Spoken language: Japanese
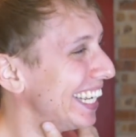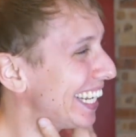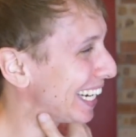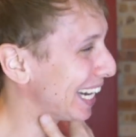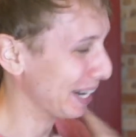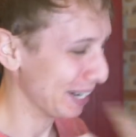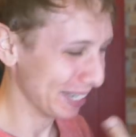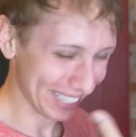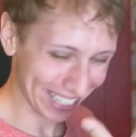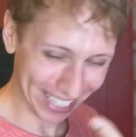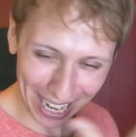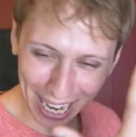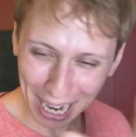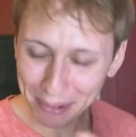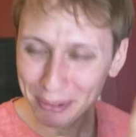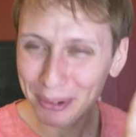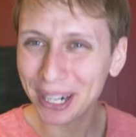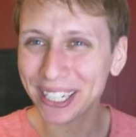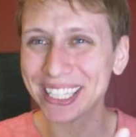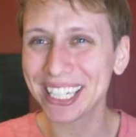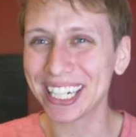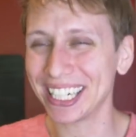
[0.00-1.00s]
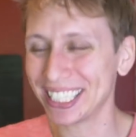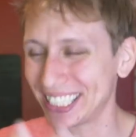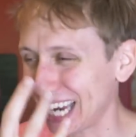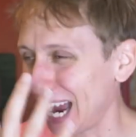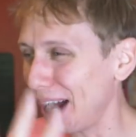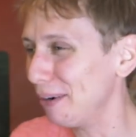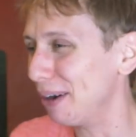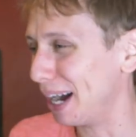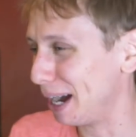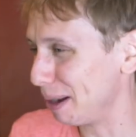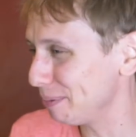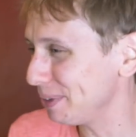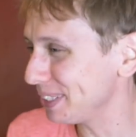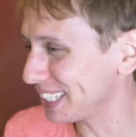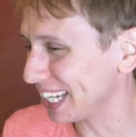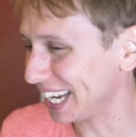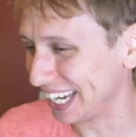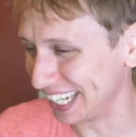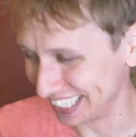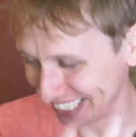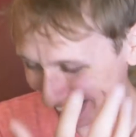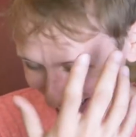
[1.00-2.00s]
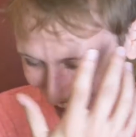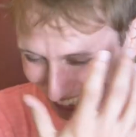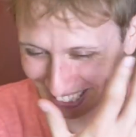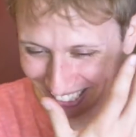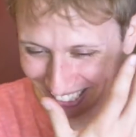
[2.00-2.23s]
ライブ終わったらシャワー浴びたい